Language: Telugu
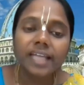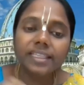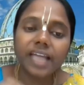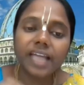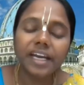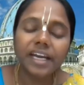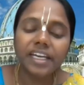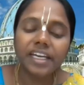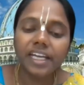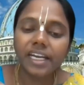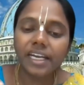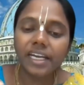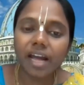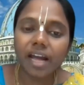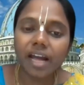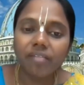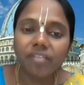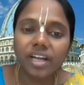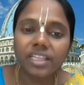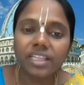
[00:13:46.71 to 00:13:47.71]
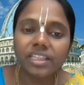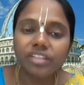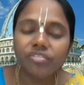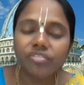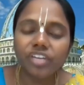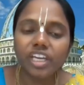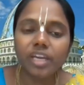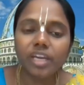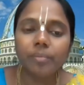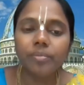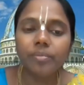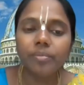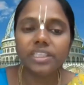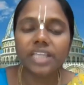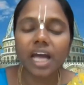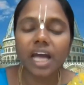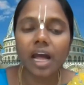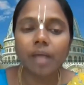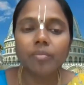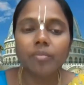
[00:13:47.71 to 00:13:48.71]
దానిని నవద్వీప్
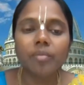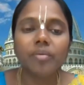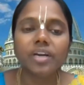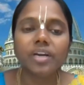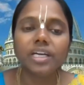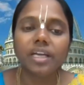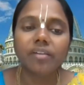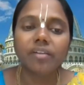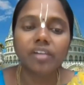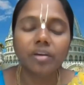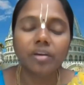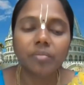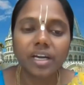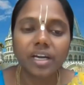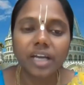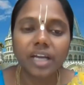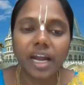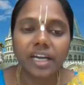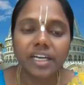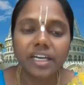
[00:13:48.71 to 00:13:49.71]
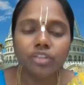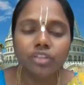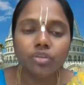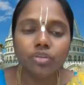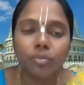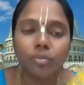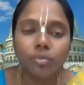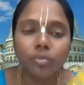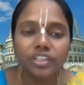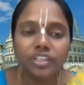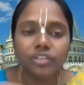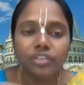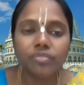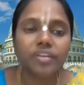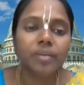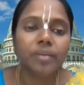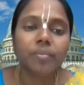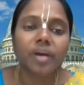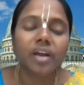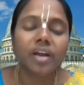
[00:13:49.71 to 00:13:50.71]
ధామం అంటాం అనమాట అంటే తొమ్మిది
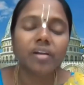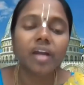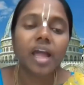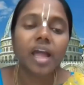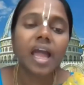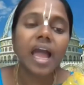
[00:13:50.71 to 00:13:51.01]
ద్వీపాలు